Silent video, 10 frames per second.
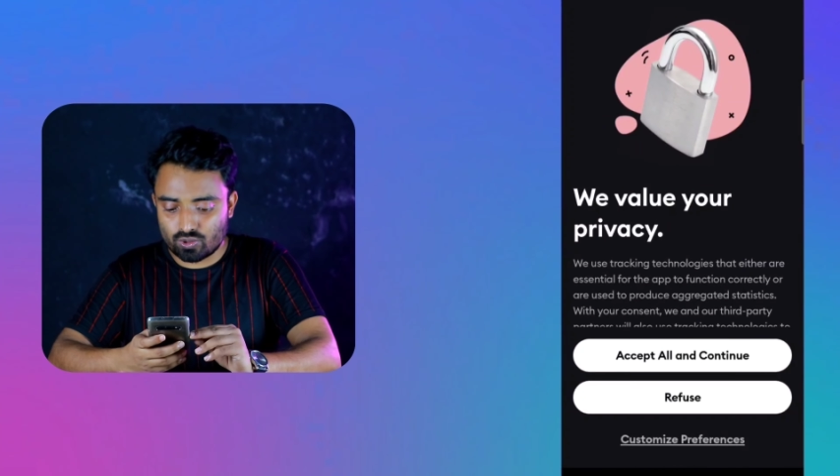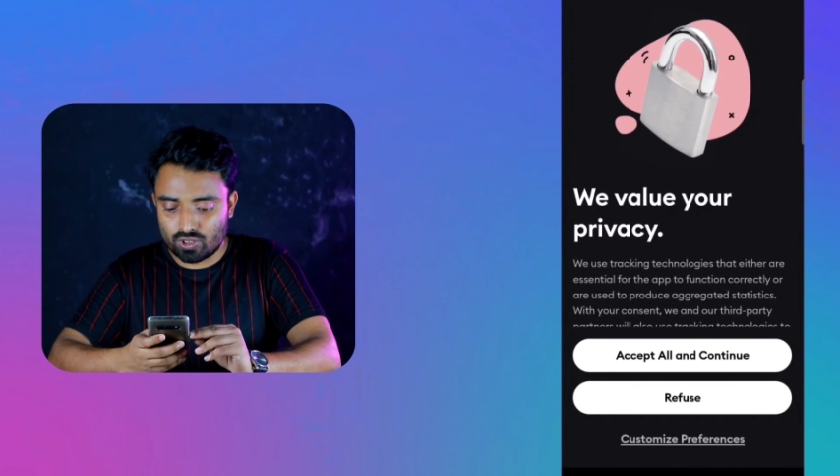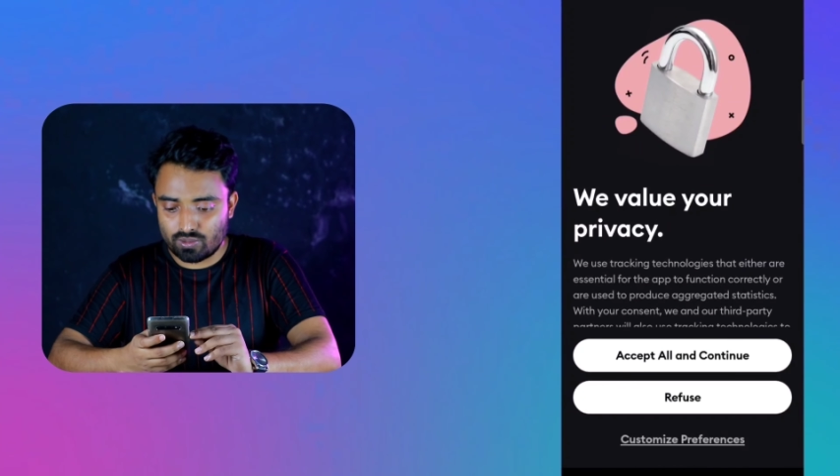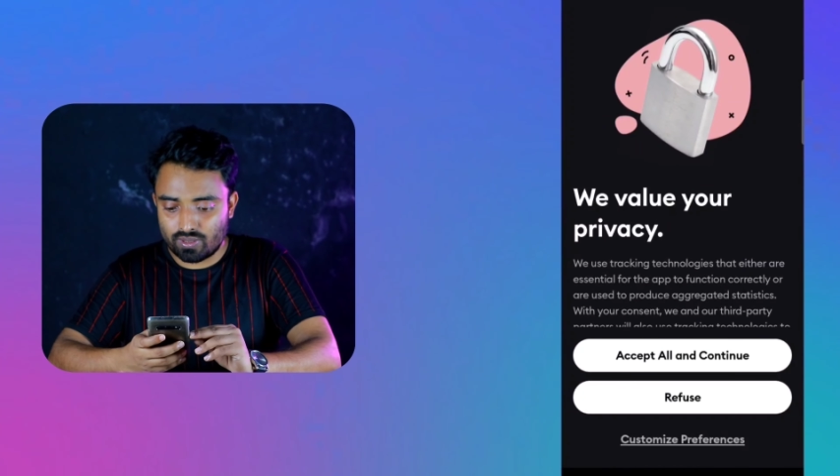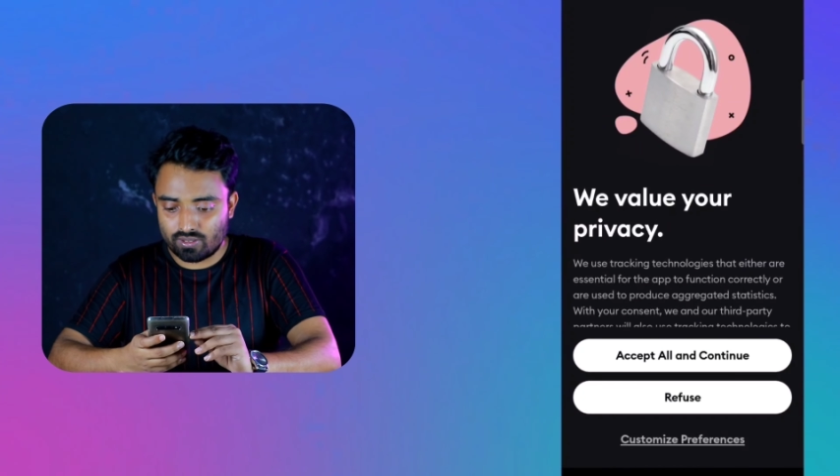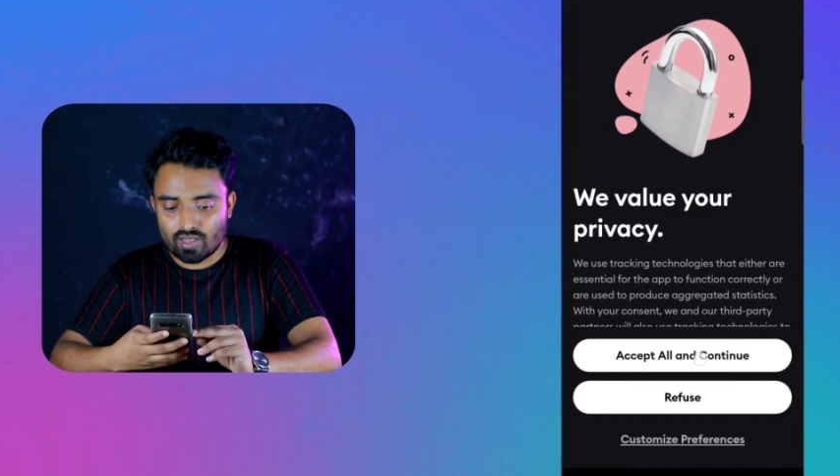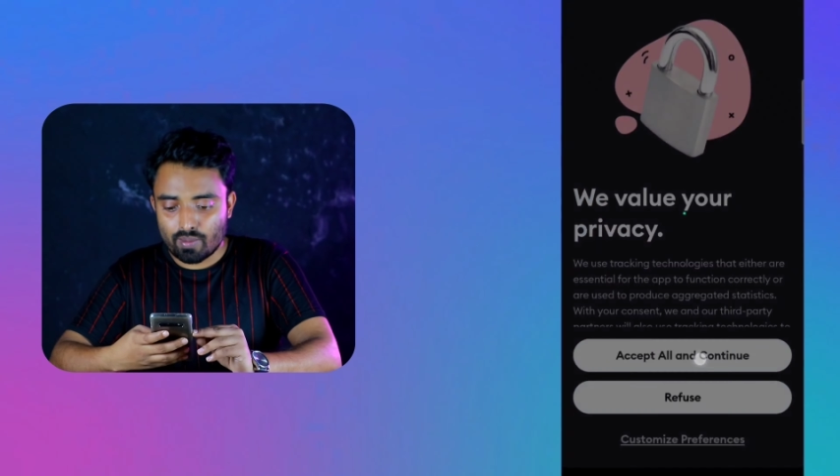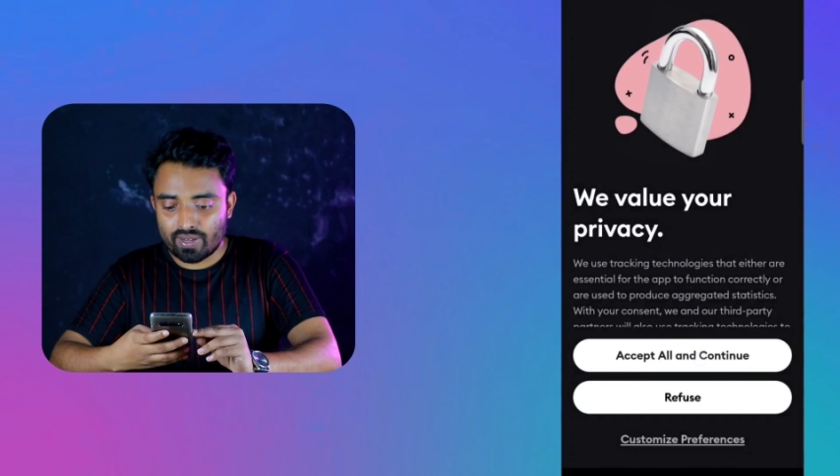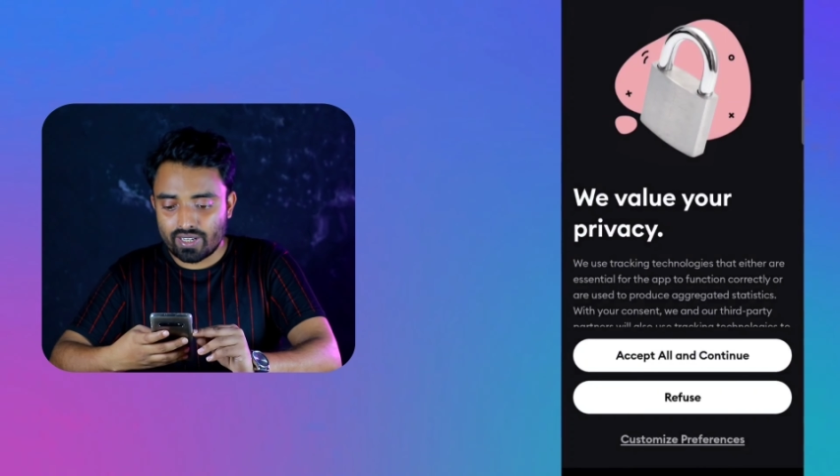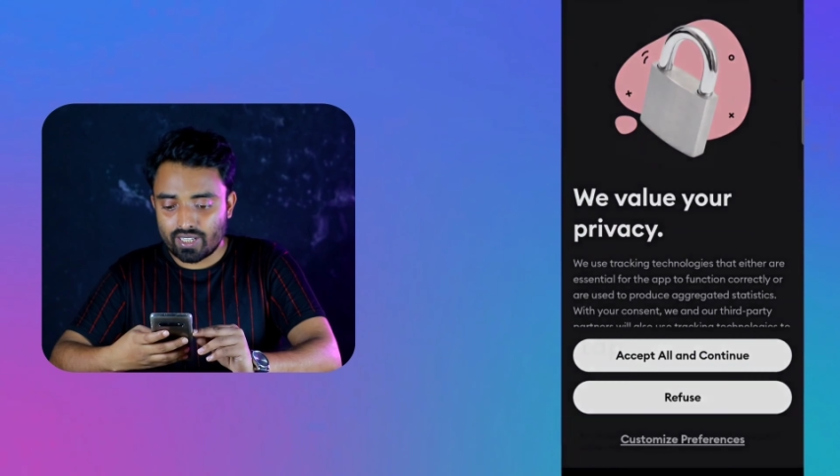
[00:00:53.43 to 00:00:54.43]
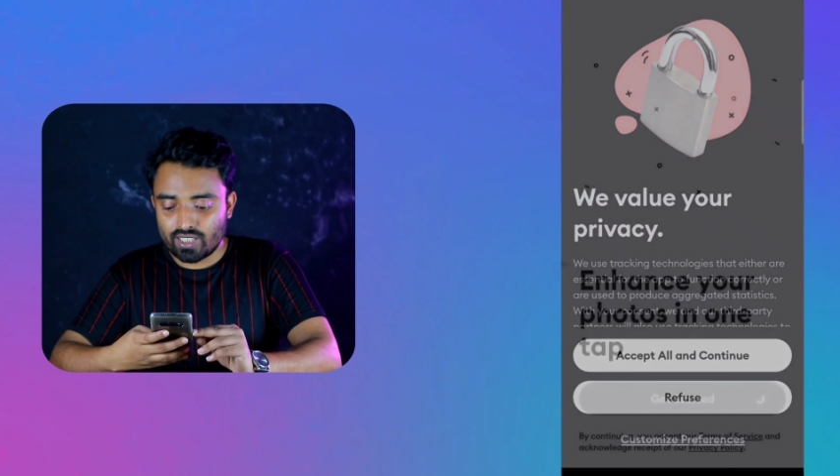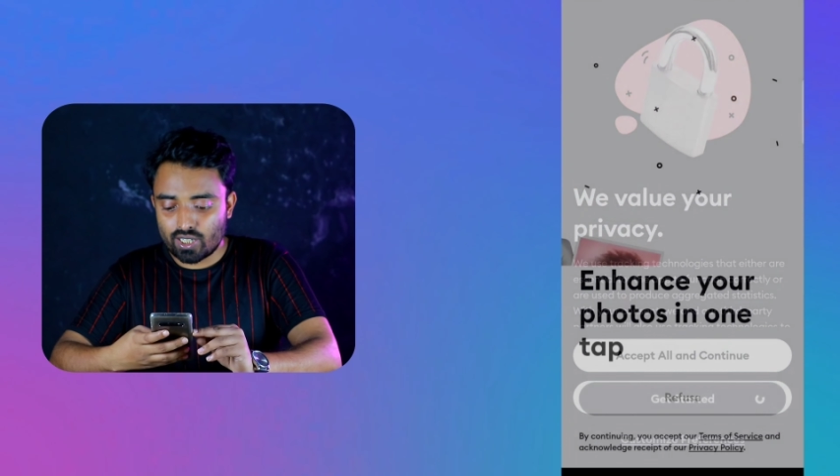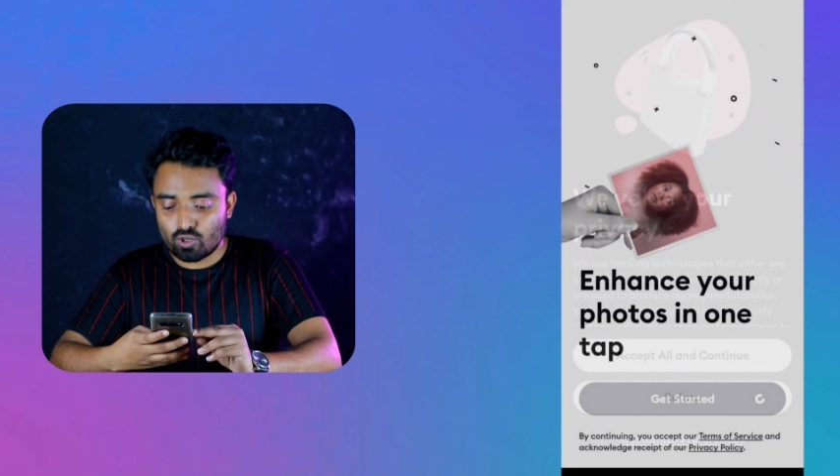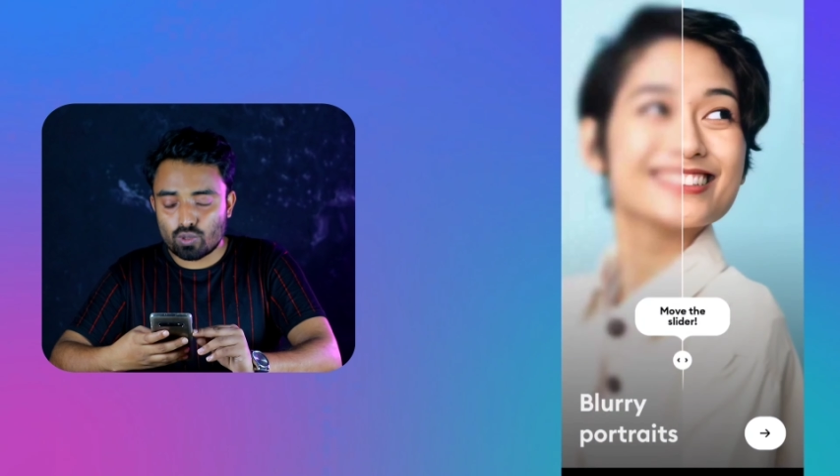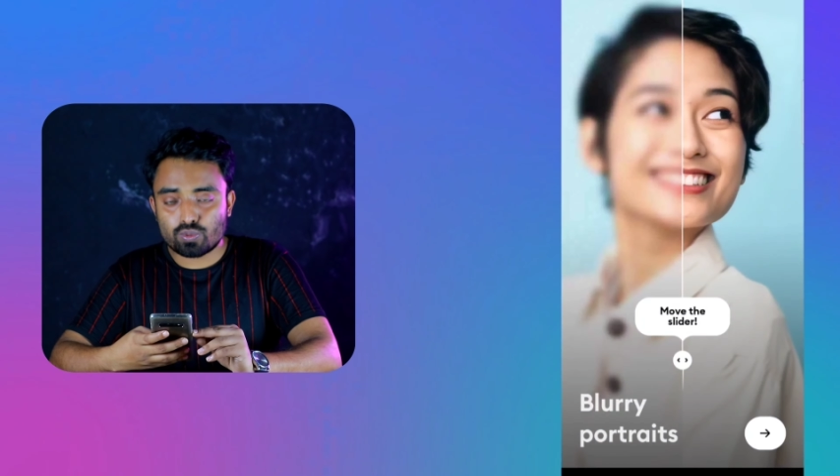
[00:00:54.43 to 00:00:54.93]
করে দিবেন এবার এই এরো